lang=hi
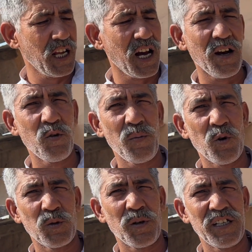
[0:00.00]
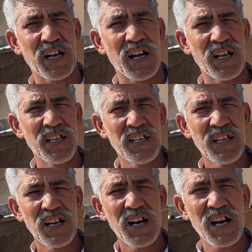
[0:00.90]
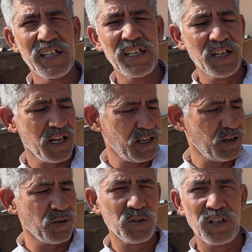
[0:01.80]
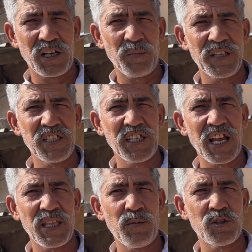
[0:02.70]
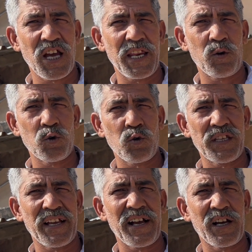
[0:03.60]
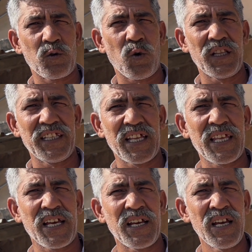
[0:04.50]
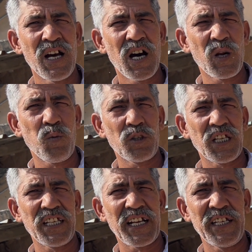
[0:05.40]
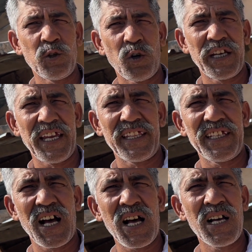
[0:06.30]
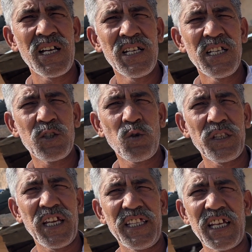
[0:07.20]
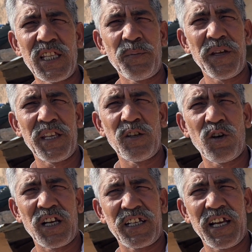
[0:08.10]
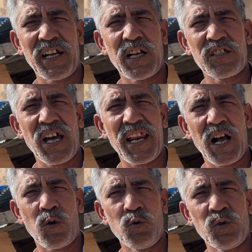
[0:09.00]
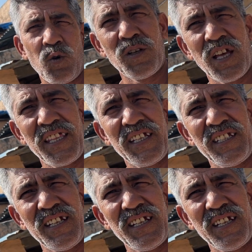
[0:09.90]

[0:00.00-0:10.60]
लगा हुई बहुत बढ़िया अच्छा अच्छा हाँ घर में जितने आदमी सारे खुश हो जाएंगे अगर खोल दिया था हाँ। और बोतल या गिंडो घेर दिया हाँ जी। इसको दे दिया था तो फिर तो घर के सारे का खून और बता देगी